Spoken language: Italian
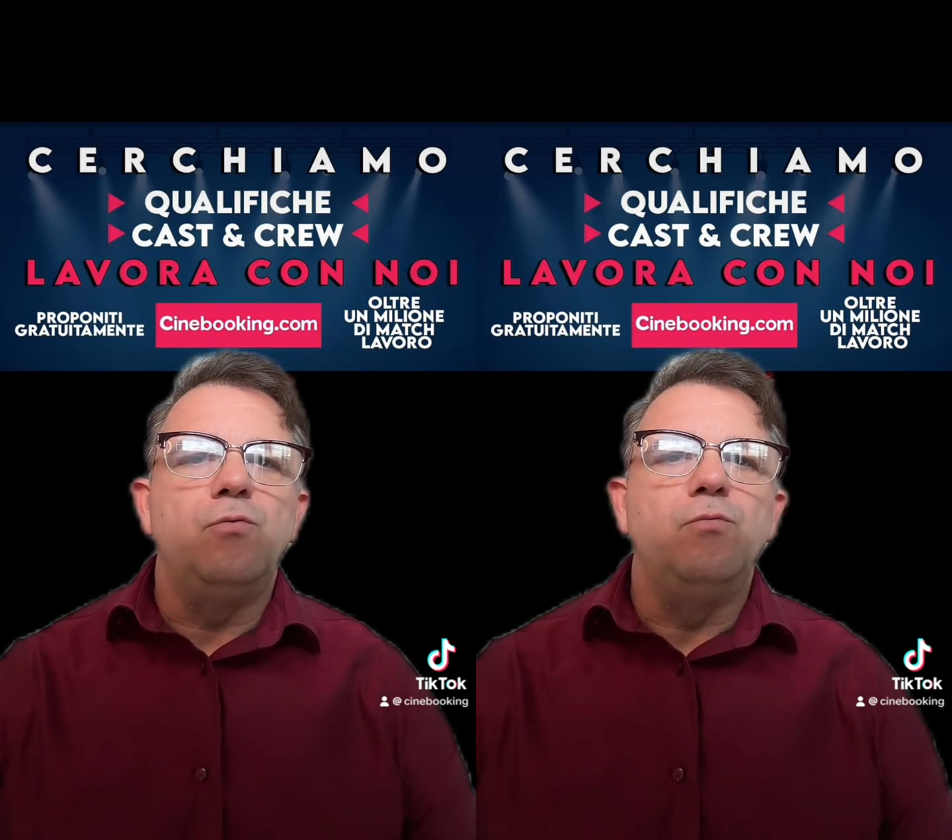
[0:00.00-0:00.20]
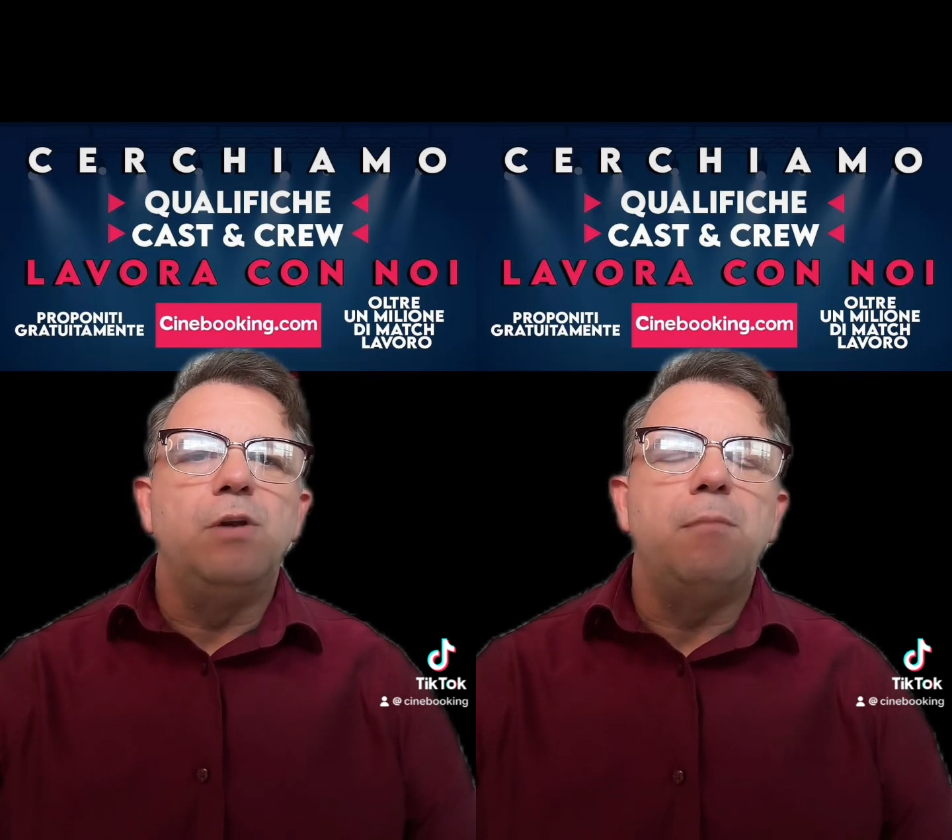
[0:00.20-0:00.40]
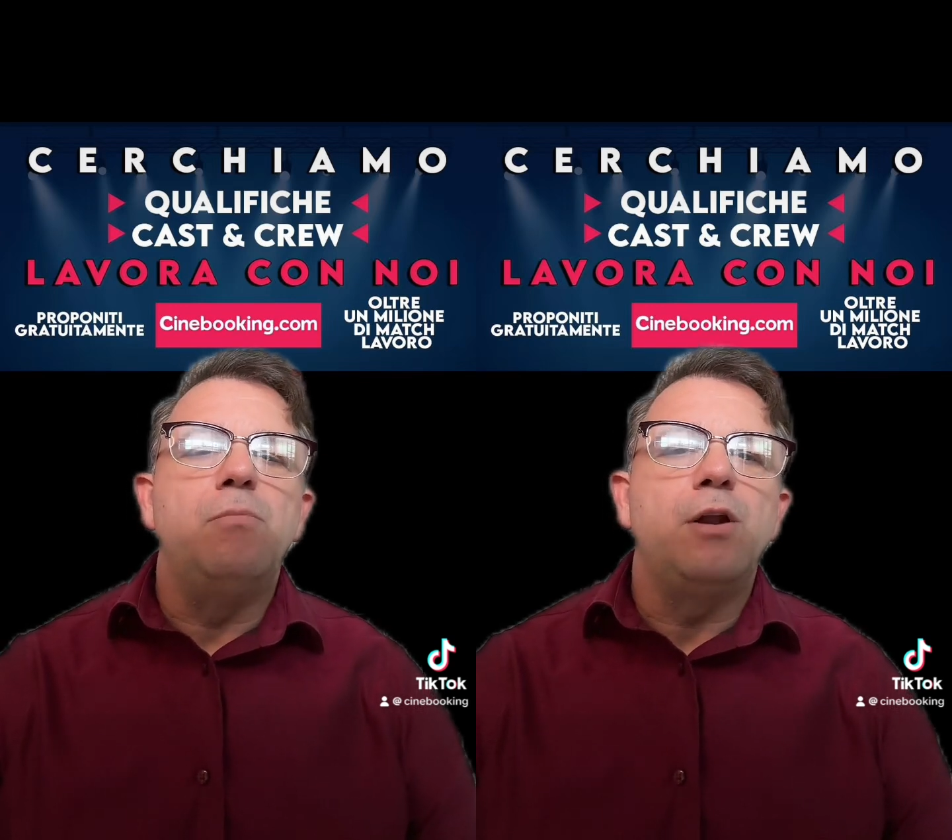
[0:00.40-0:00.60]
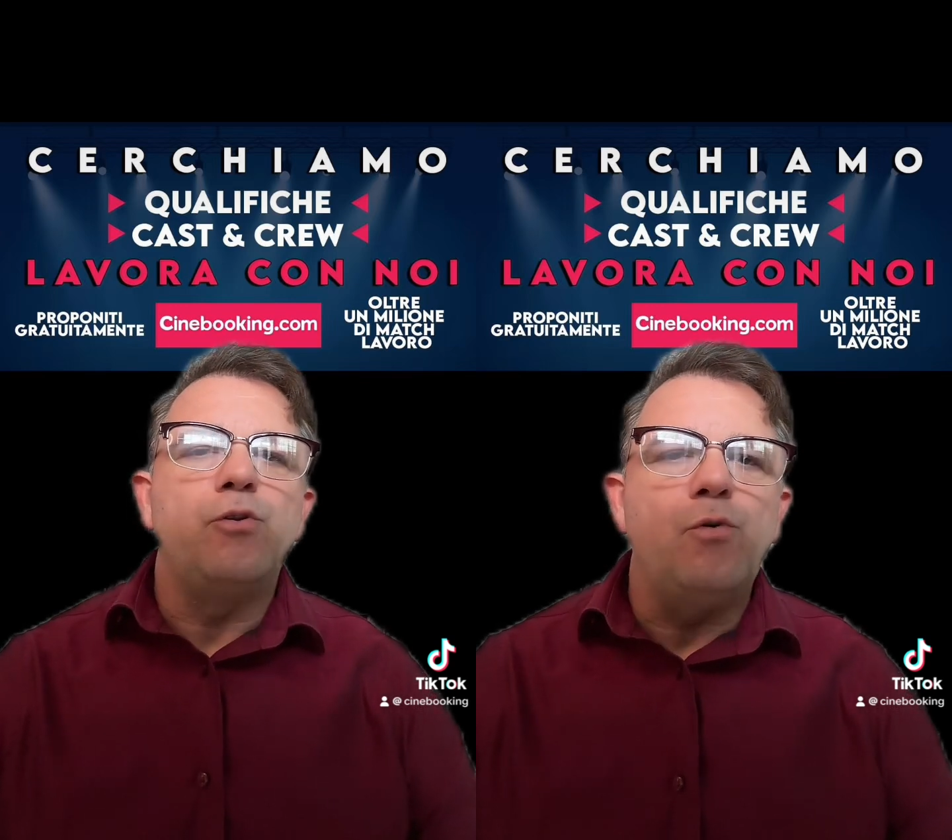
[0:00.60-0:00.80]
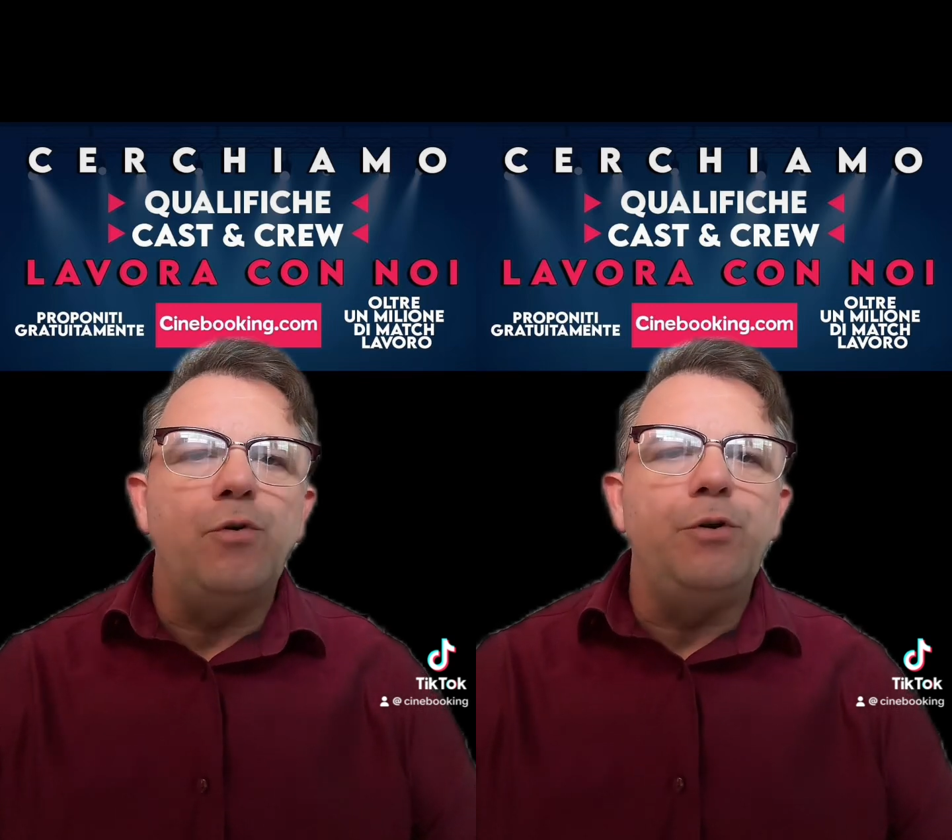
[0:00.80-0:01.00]
uh, un
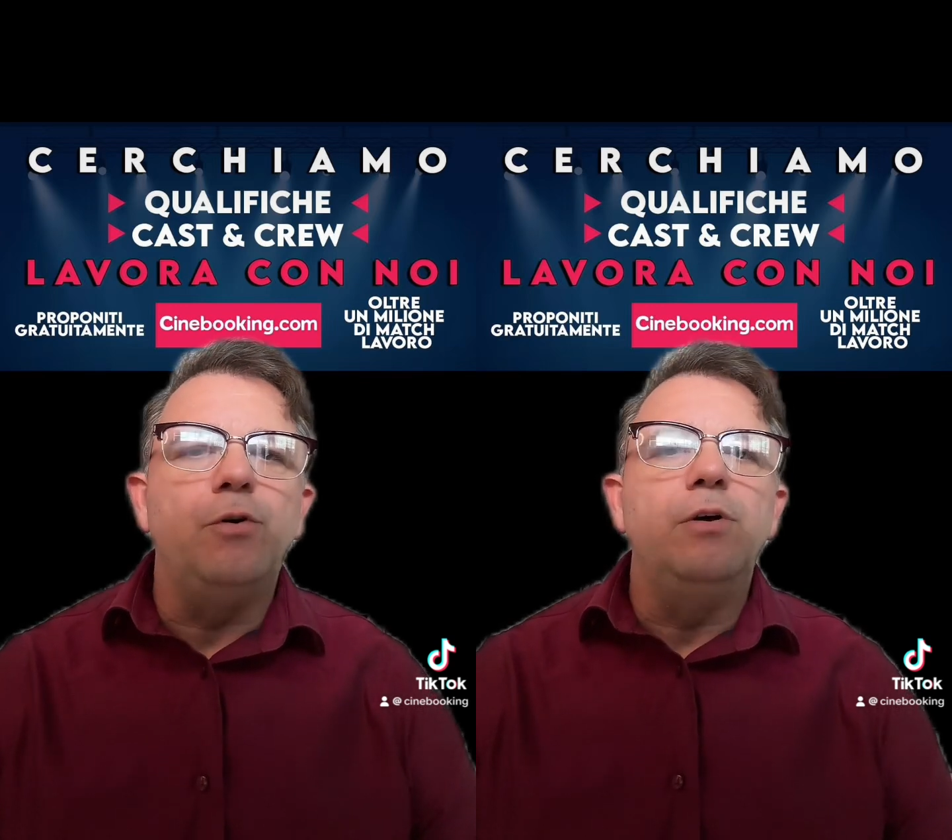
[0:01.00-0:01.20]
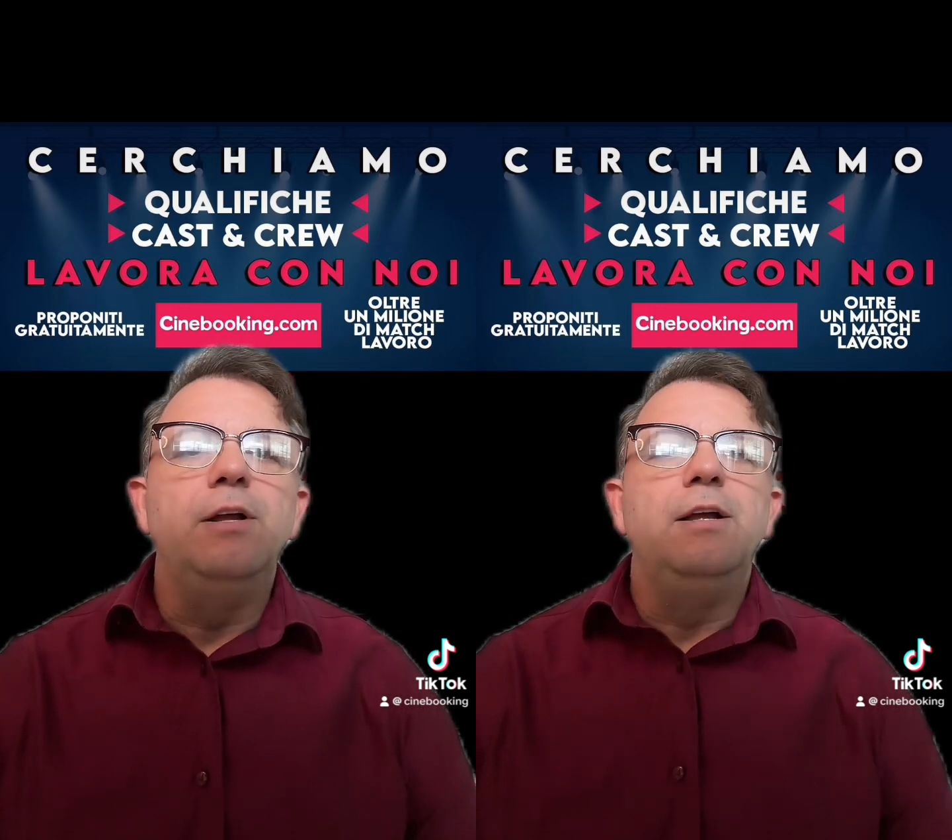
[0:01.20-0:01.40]
laboratorio